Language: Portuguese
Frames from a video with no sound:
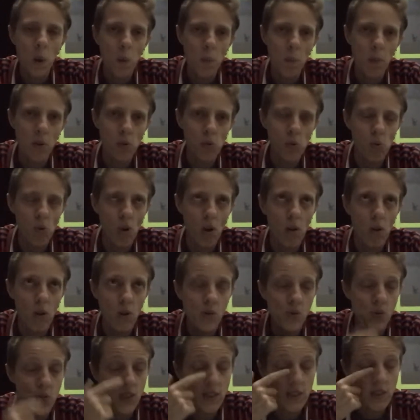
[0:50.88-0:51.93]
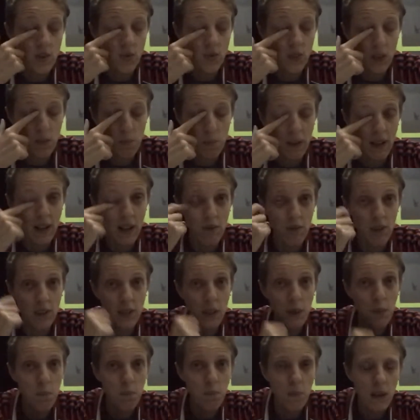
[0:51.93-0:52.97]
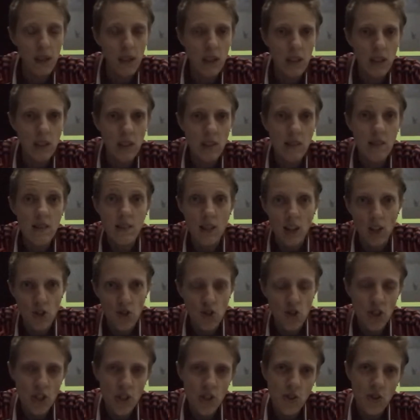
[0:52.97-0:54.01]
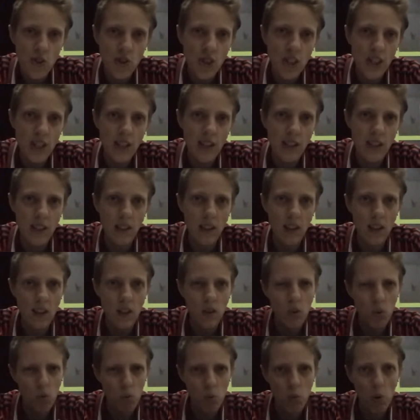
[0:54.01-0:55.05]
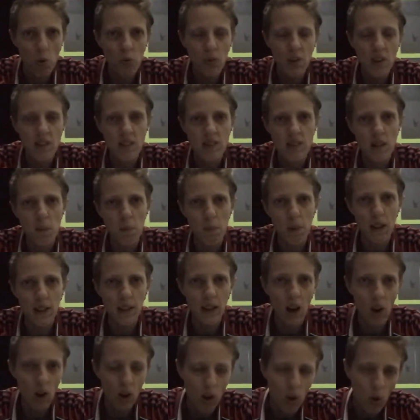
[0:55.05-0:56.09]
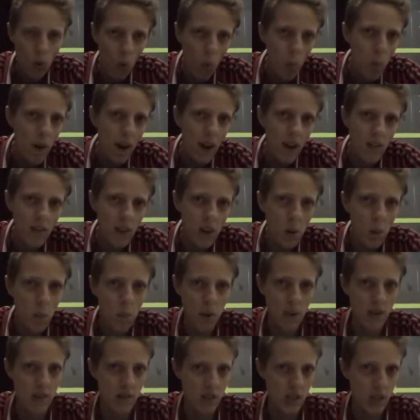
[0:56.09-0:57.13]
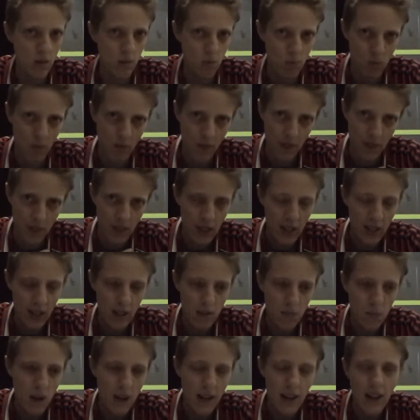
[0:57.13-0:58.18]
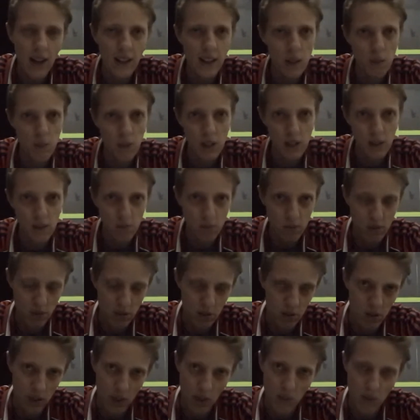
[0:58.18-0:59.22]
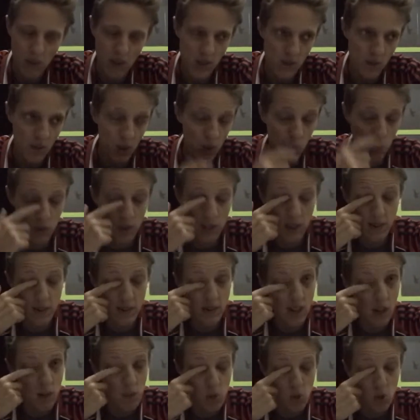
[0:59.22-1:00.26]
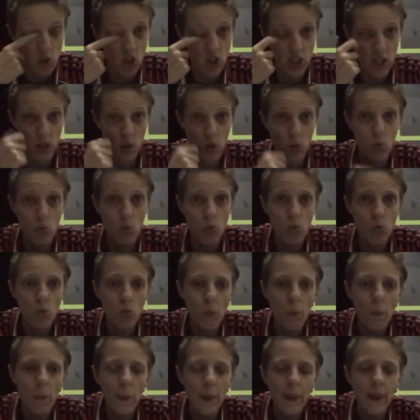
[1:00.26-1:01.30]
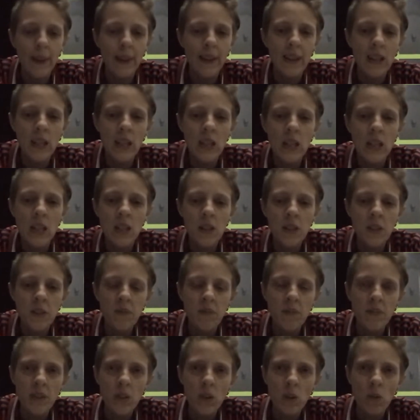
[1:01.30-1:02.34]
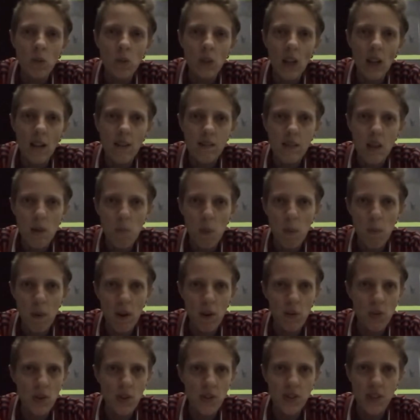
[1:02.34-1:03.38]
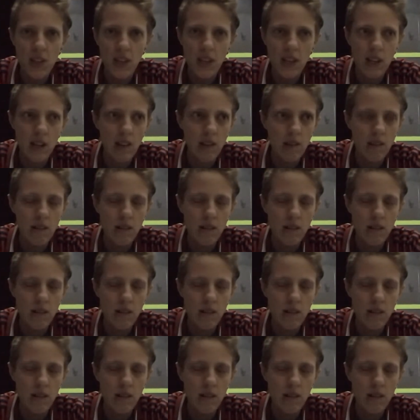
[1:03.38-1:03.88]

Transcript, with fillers: O pessoal às vezes pegava DP em estatística e aí eu me oferecia para dar aula, cobrava ali um precinho camarada, porque quem faz faculdade sabe que dinheiro é curto. Então dá sempre para você,